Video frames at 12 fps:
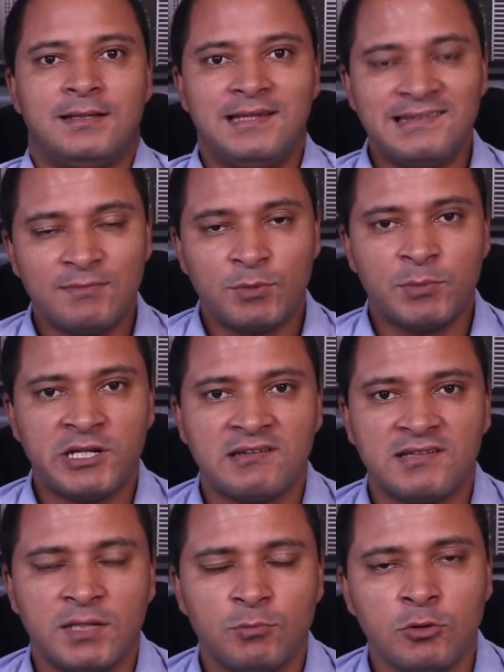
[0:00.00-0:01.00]
Nesse primeiro
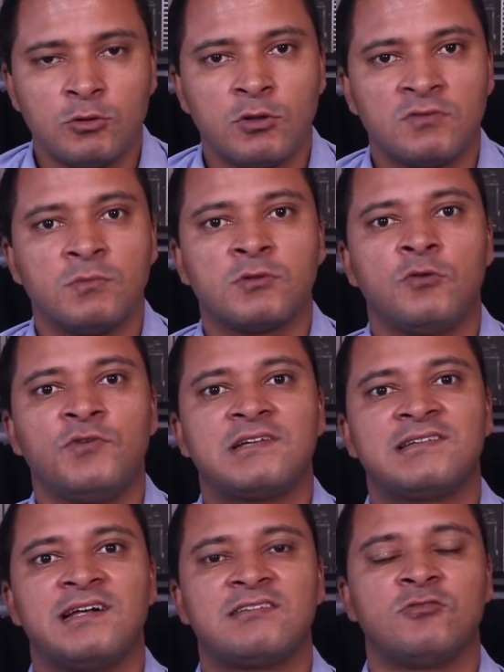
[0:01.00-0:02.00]
exemplo, nós vamos
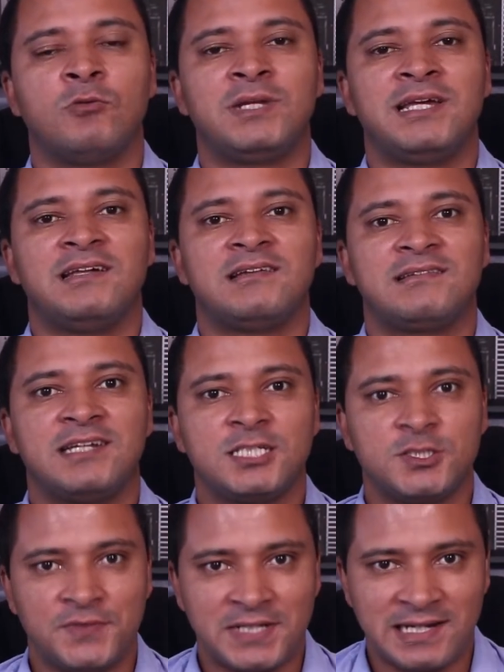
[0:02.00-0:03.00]
conversar sobre
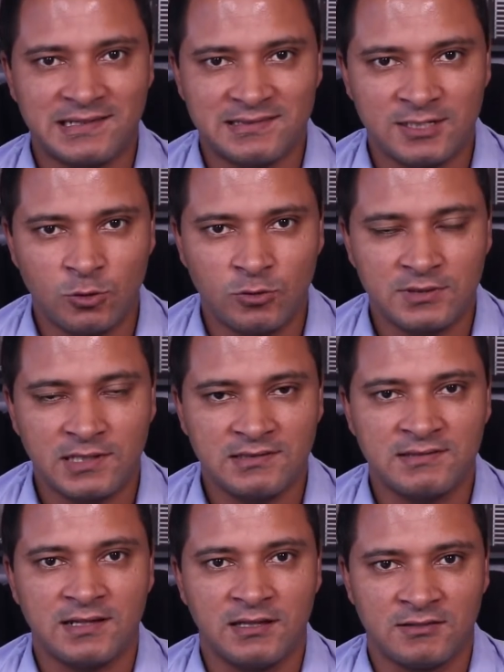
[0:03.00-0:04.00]
certificação das
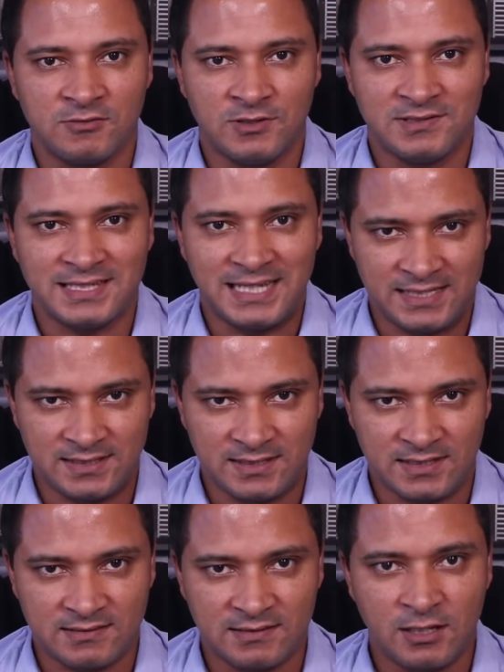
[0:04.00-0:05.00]
instalações
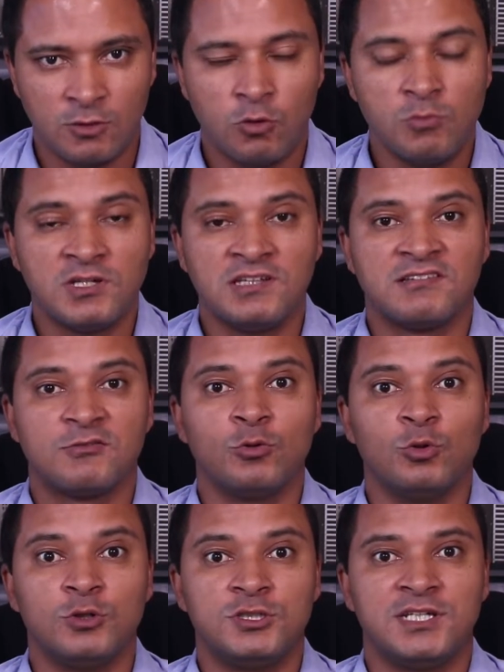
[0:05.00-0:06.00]
elétricas. Como que
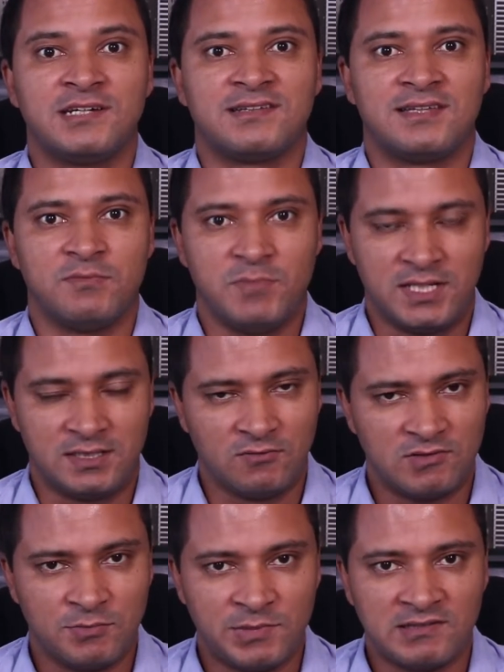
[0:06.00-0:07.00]
surge essa demanda?
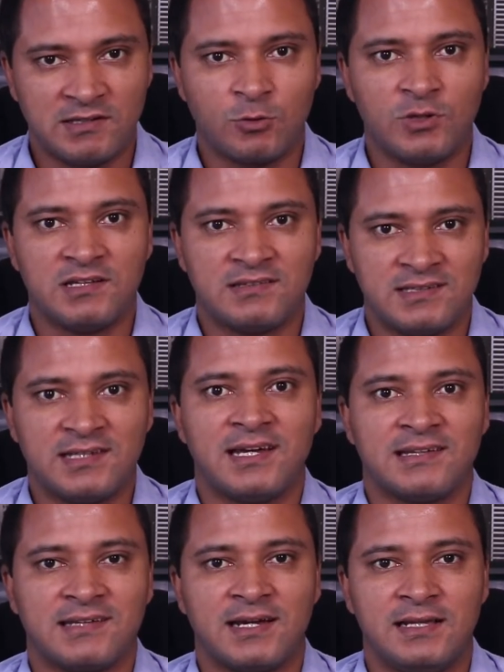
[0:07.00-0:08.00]
Você precisa conhecer
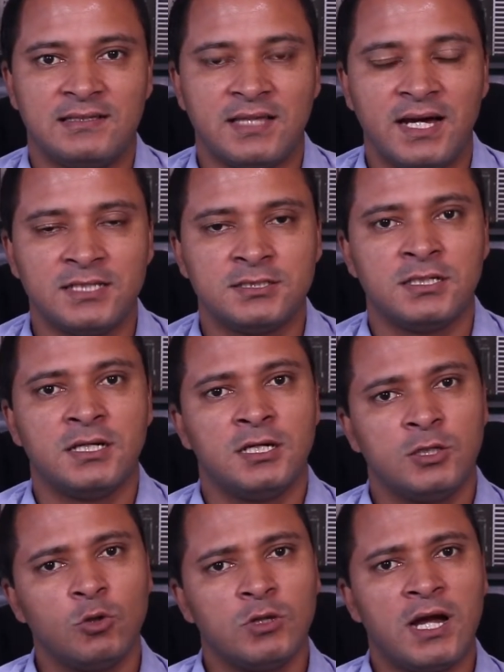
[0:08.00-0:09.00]
essa realidade
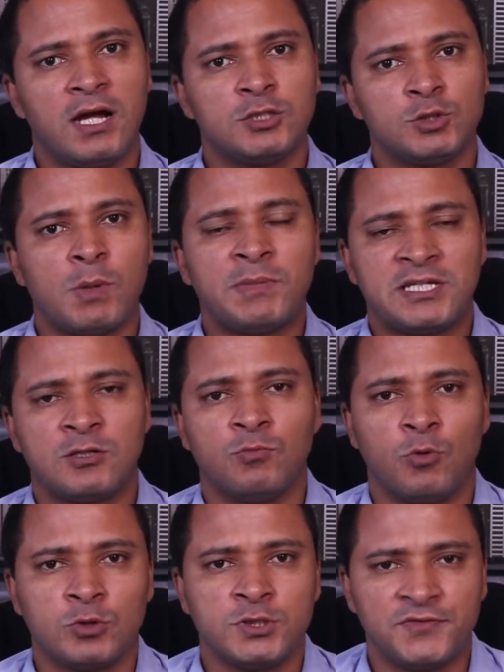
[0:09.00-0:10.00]
e olhar de uma maneira um
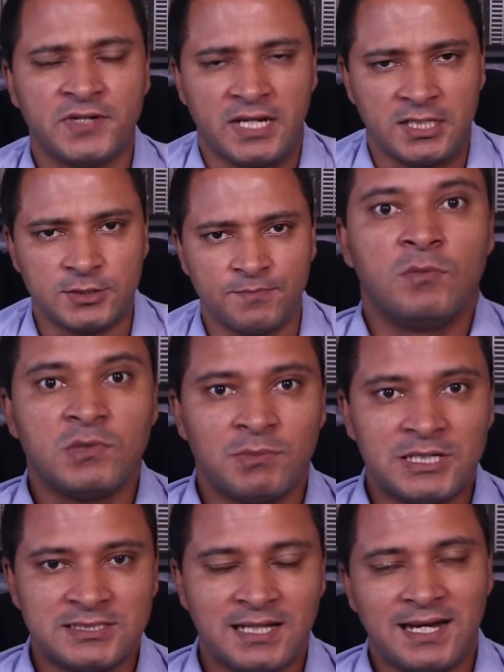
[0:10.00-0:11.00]
pouco diferente. Vamos
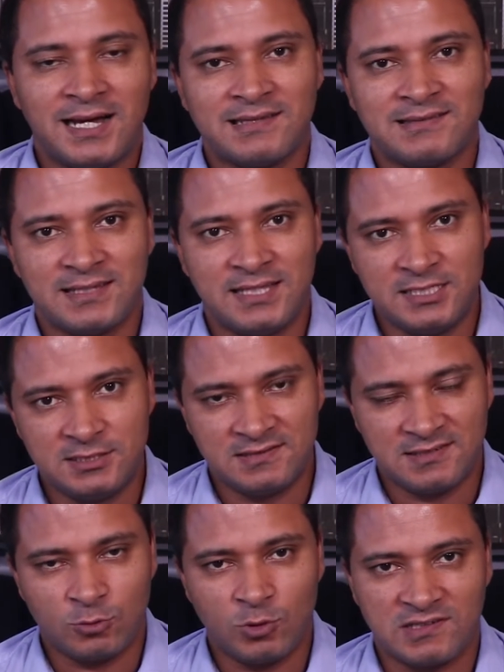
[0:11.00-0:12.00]
imaginar a seguinte
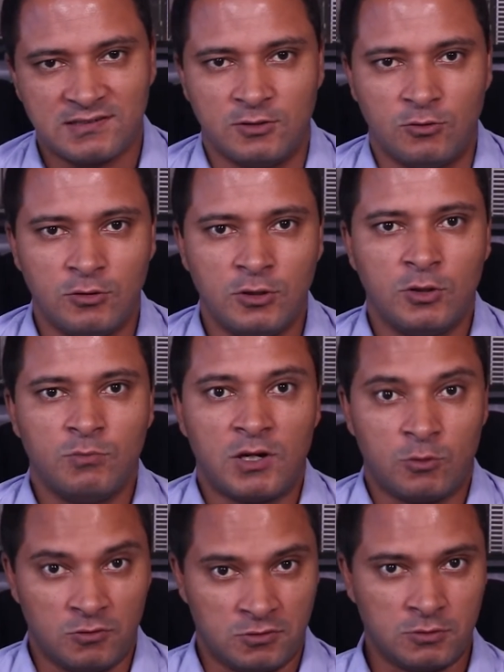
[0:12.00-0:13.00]
situação. Uma
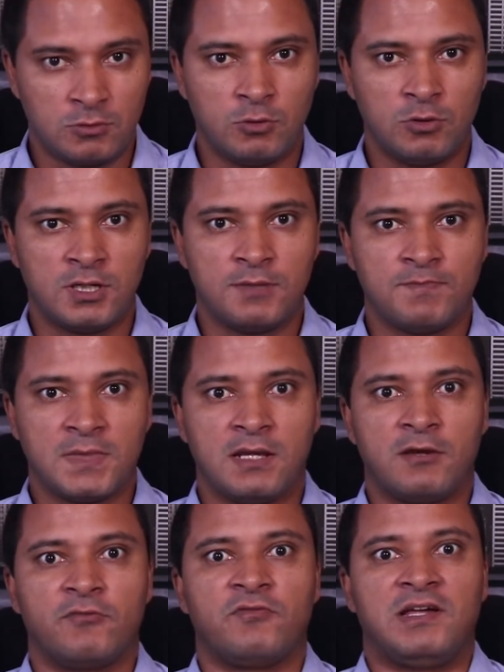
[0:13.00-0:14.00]
construtora
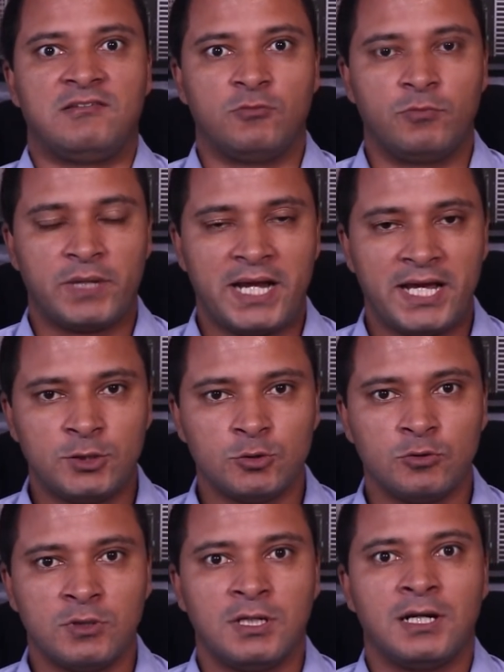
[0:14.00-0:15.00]
fez um
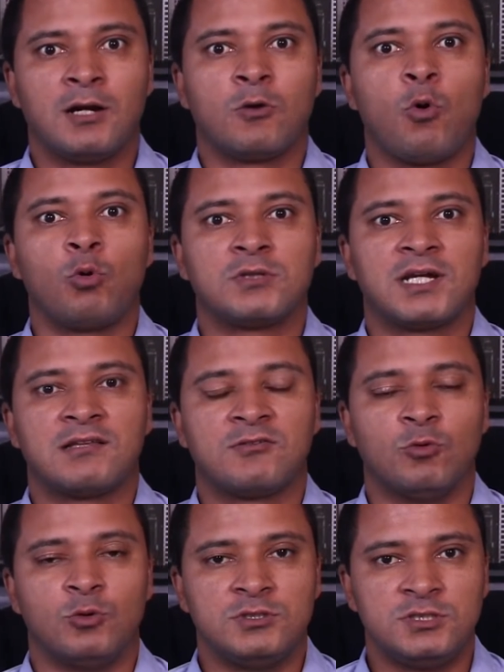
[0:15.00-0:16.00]
prédio,
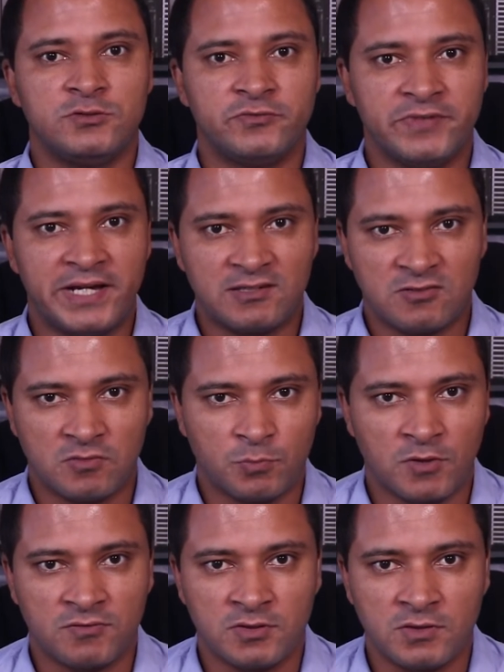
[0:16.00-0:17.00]
contratou diversos
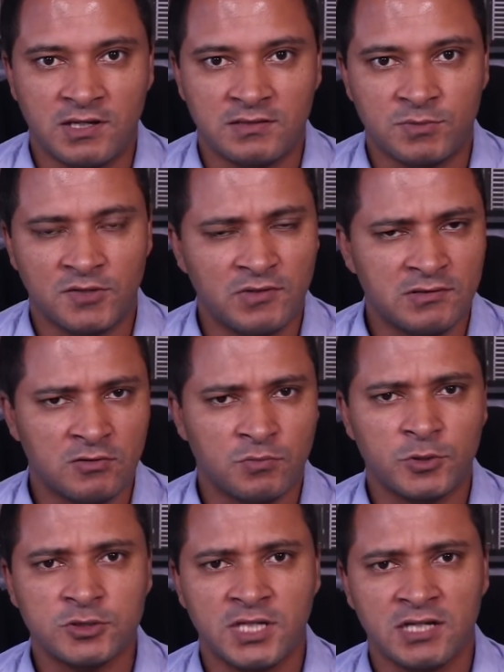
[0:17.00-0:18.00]
profissionais para fazer os
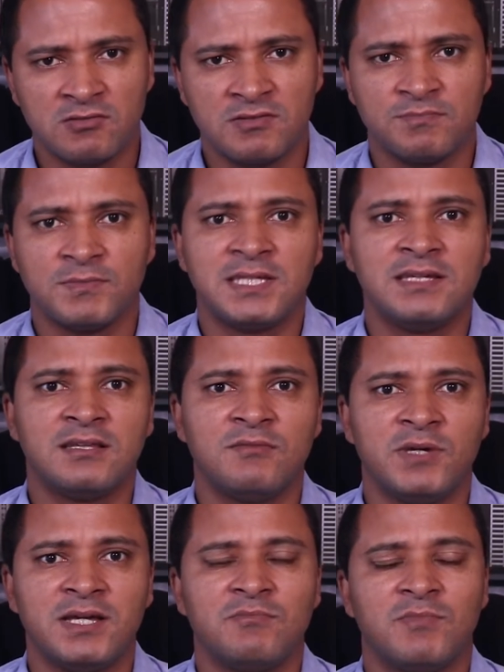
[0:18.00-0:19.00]
projetos e
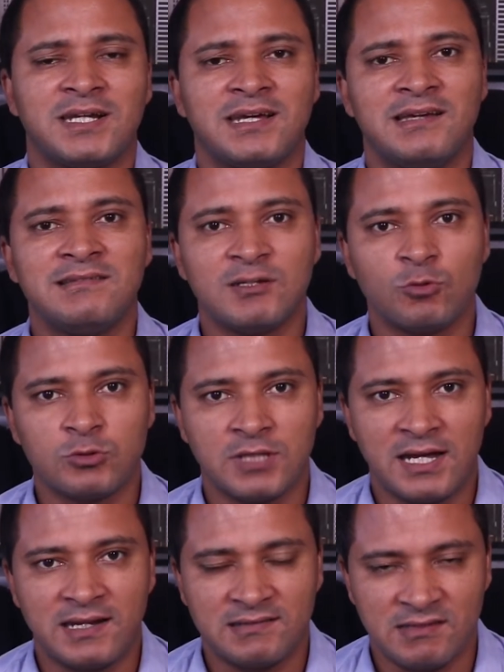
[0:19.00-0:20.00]
também para
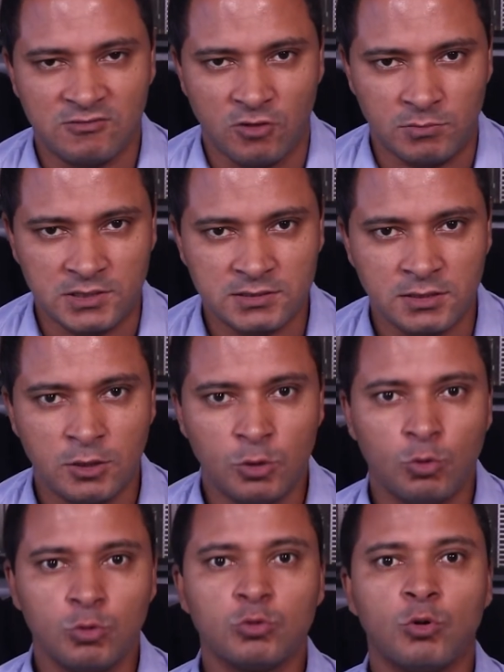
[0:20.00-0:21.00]
executarem essas obras.
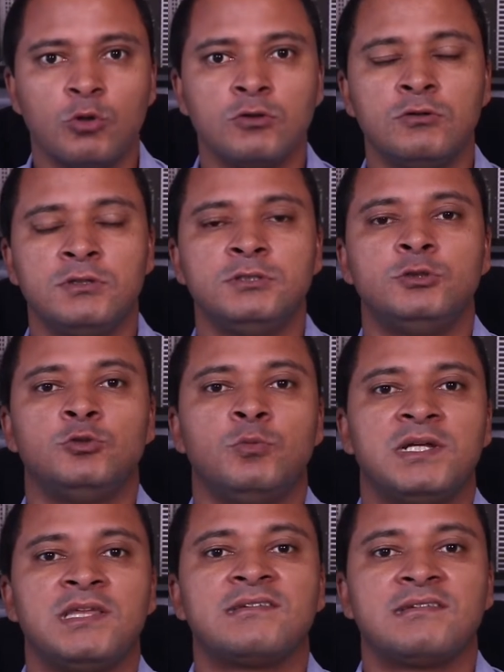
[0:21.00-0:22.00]
O dono de
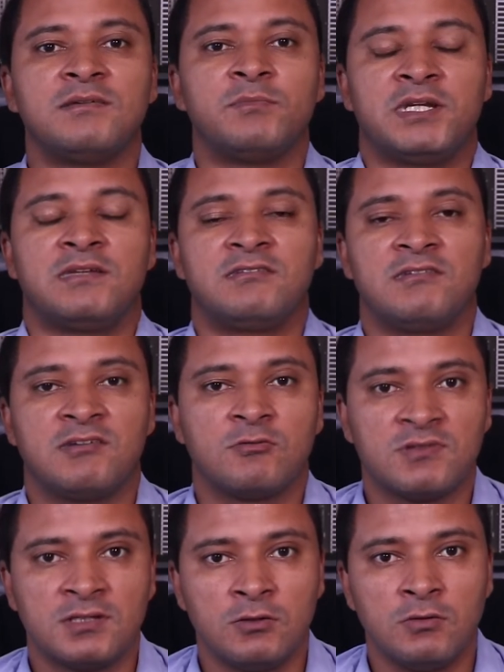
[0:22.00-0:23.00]
uma dessas empresas de
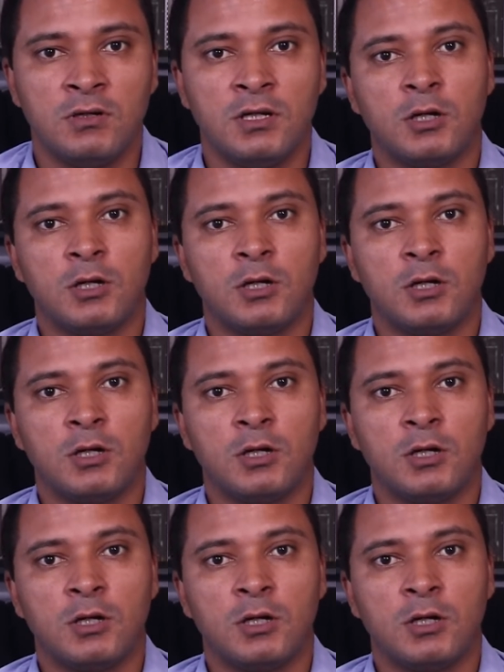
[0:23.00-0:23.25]
execução